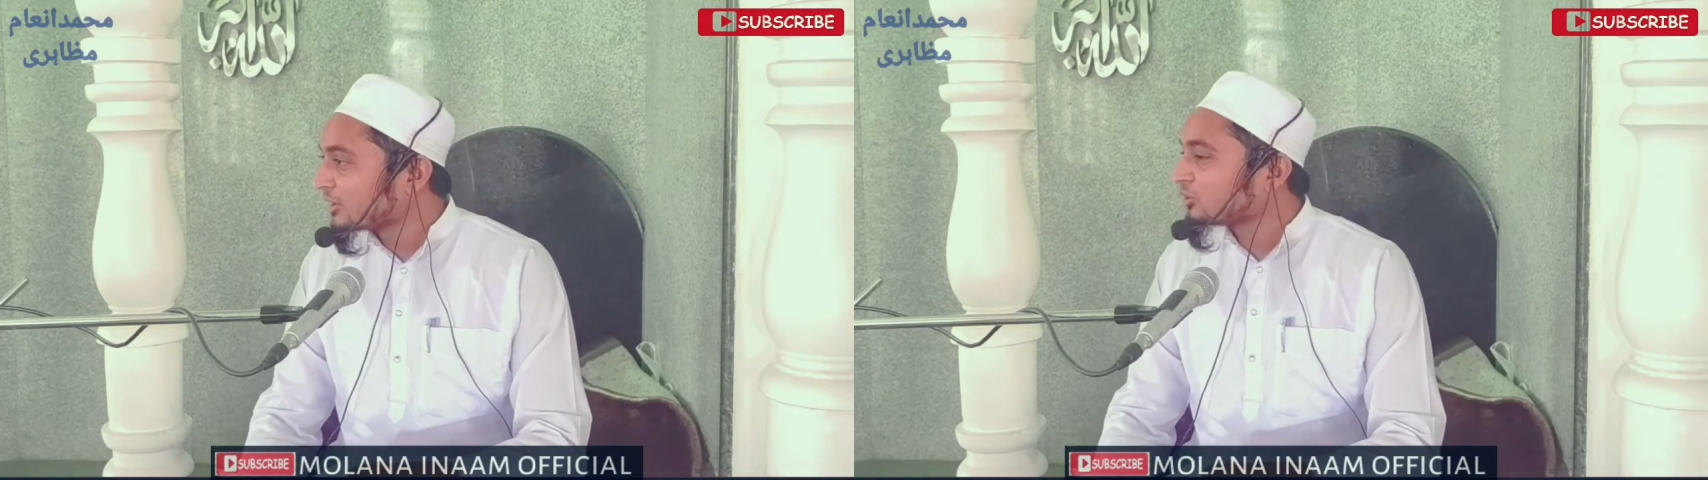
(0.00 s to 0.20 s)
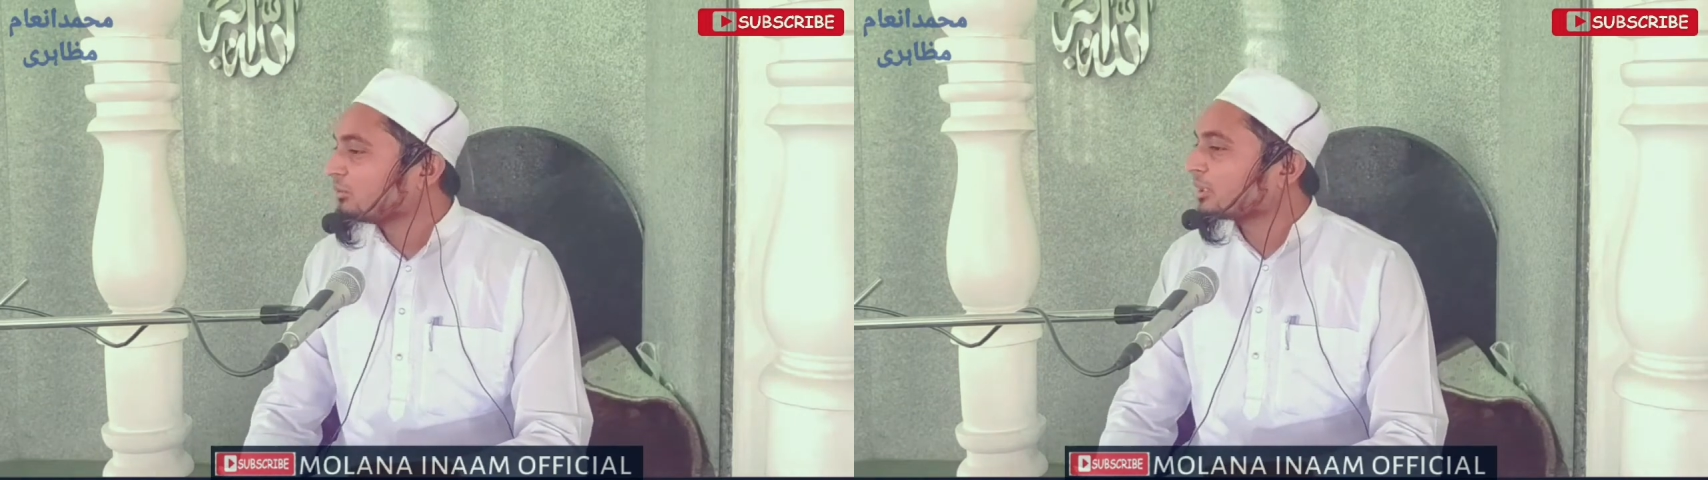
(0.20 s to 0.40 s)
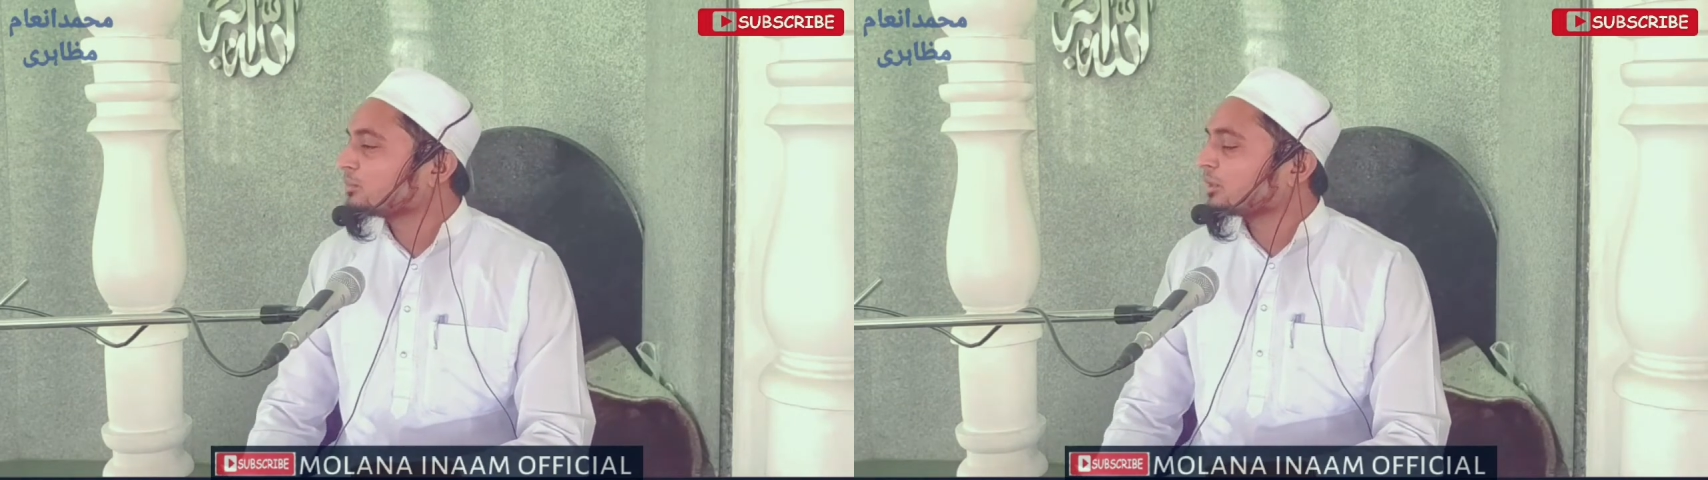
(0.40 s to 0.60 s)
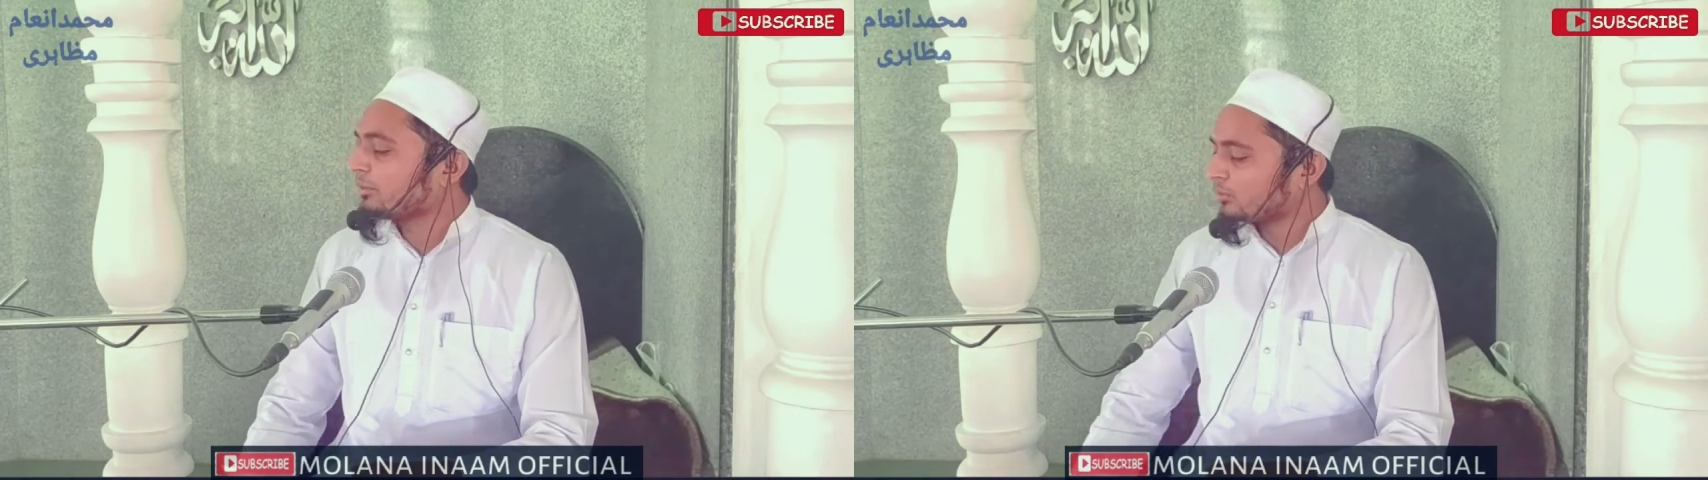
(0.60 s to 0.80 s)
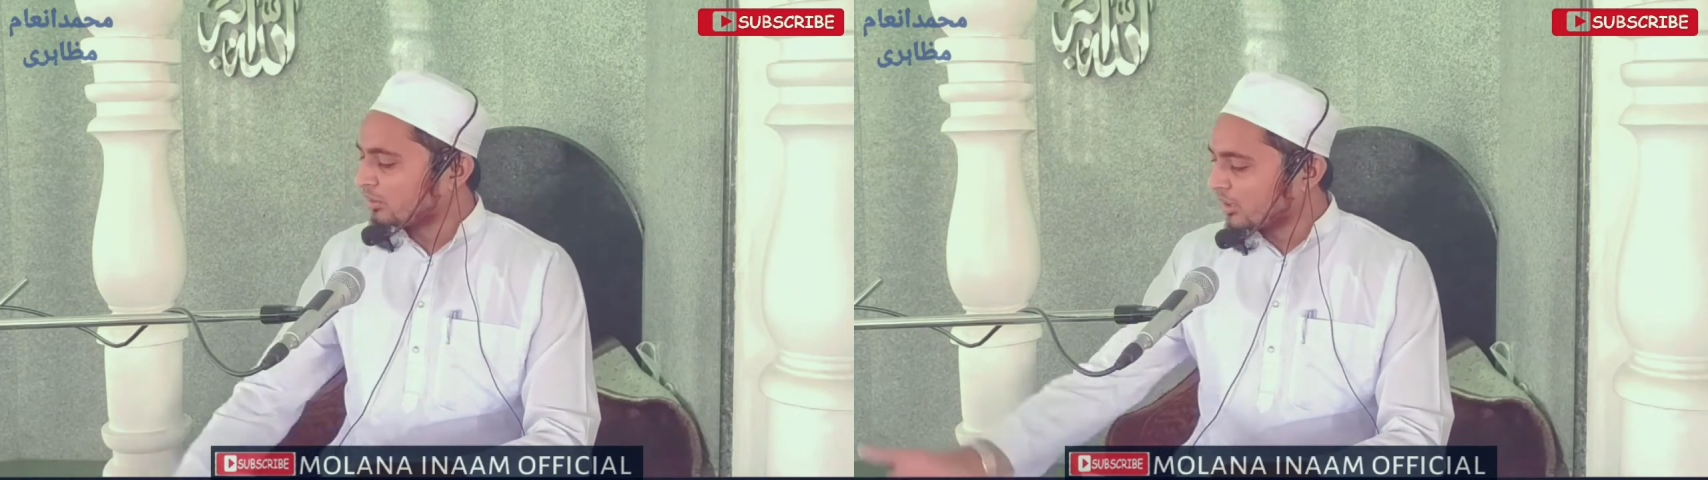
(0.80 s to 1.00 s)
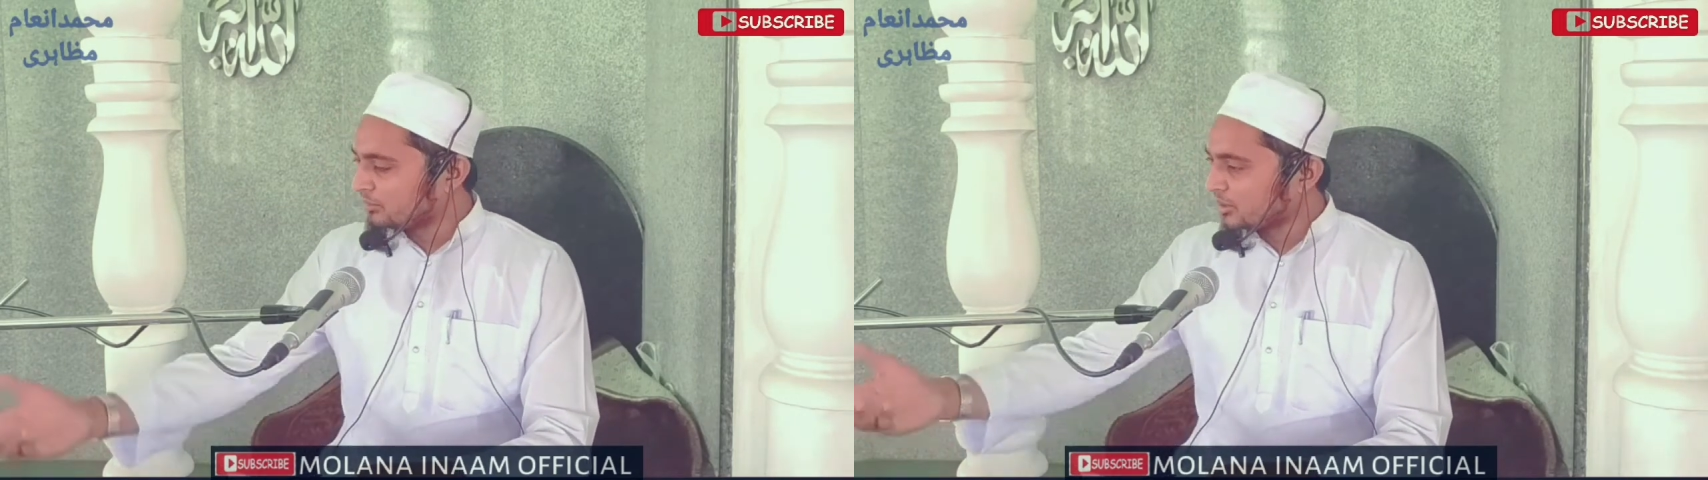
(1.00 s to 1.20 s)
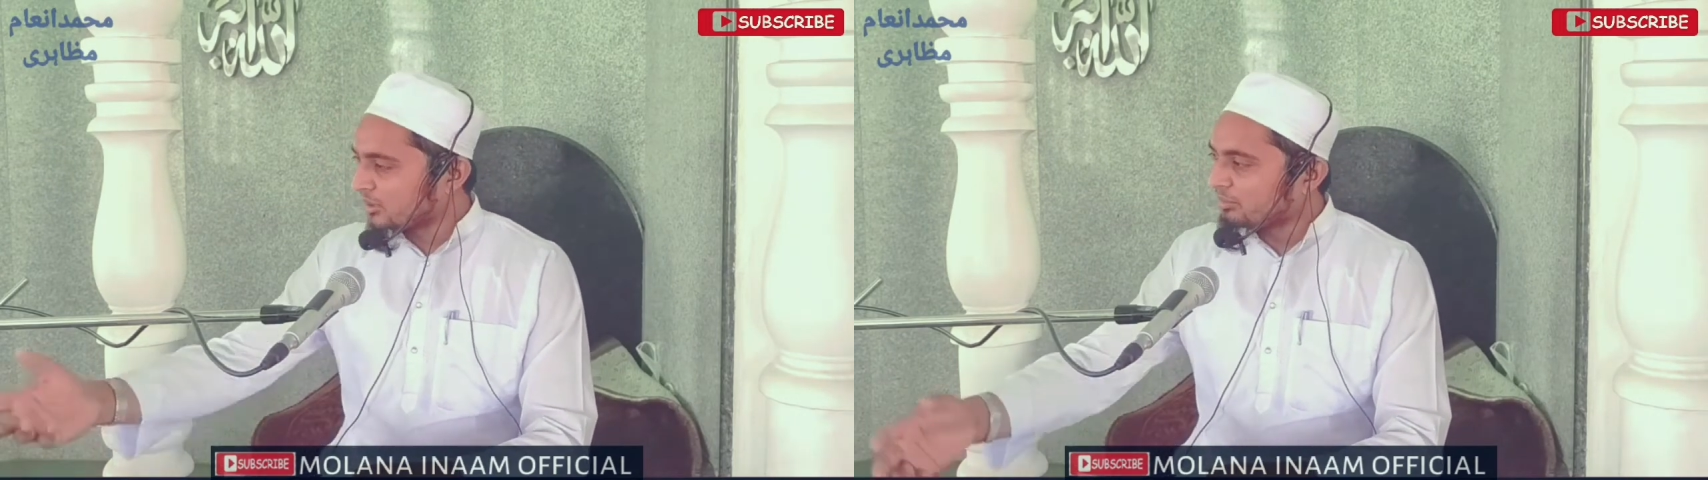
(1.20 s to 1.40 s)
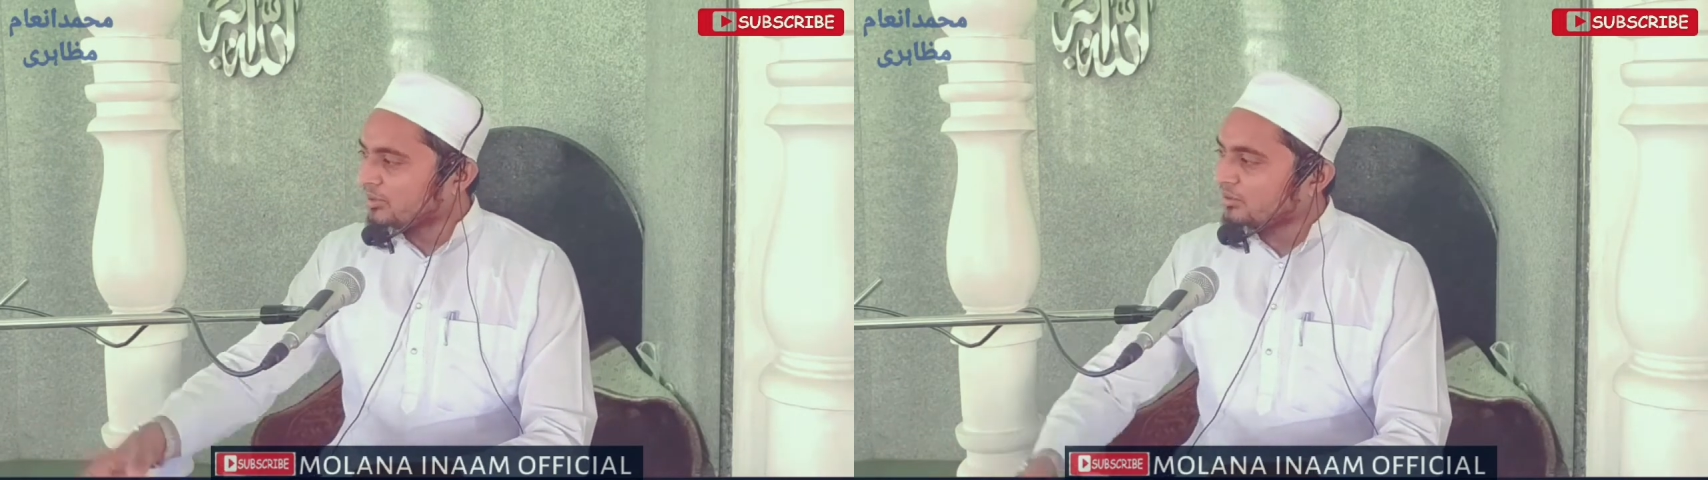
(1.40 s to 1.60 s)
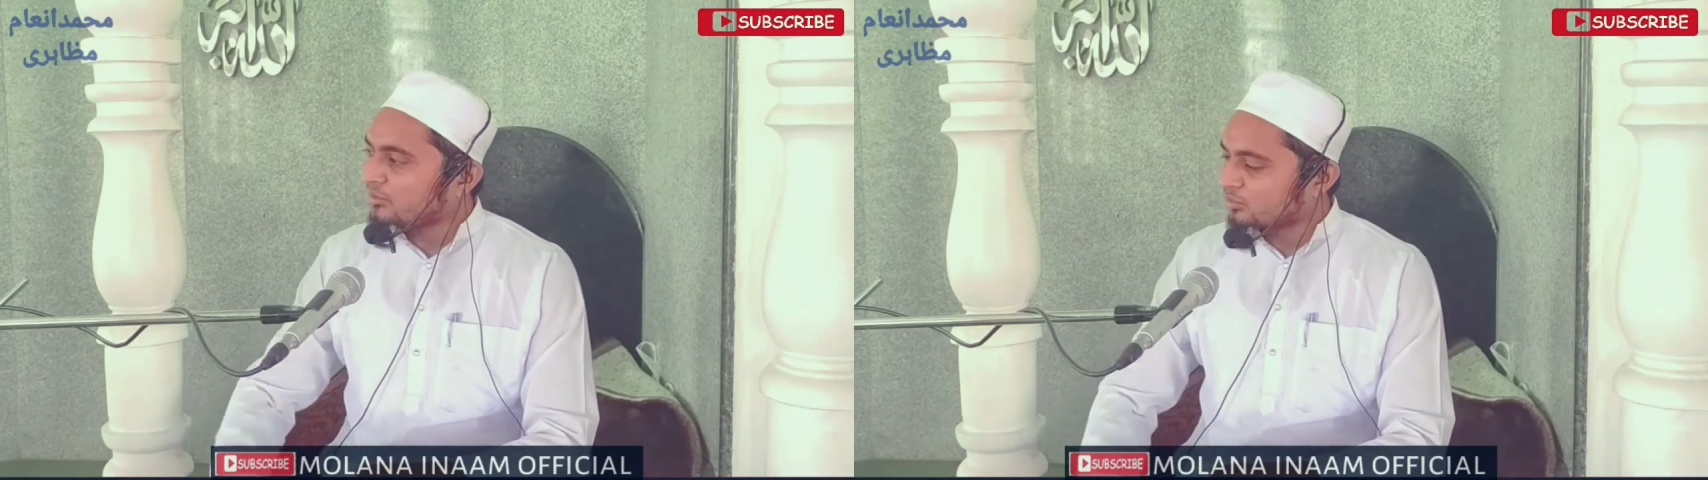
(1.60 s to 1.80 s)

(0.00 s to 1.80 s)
आज तो हमारा मुसलमान खुलेआम शराब पीता